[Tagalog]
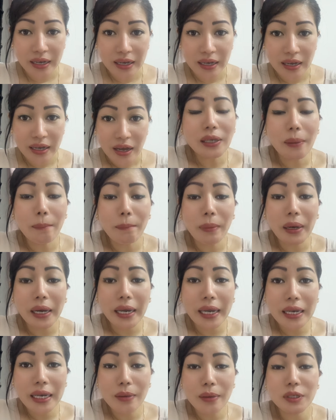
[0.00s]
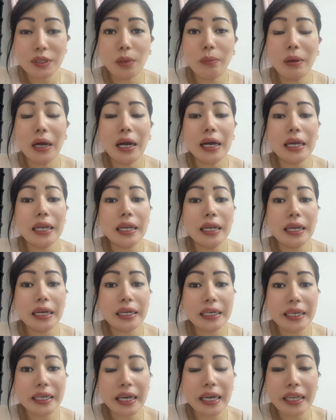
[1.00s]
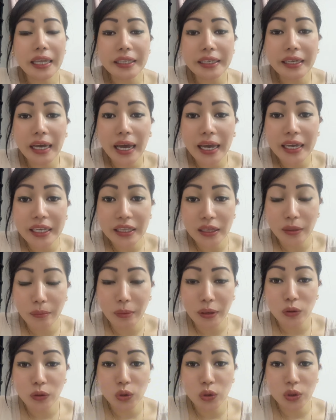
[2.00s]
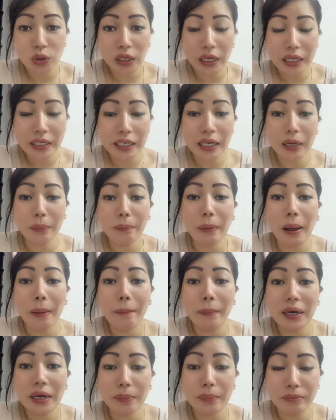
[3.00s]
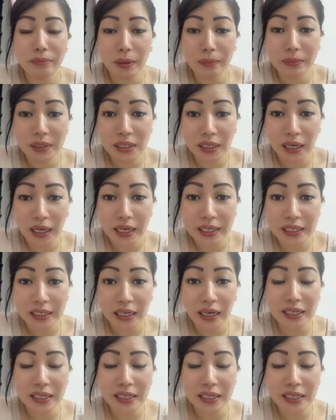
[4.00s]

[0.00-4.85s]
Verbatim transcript: Wala siyang pakialam sa mga kalalakihan kahit na may gusto sa kanya, nagpaparamdam sa kanya.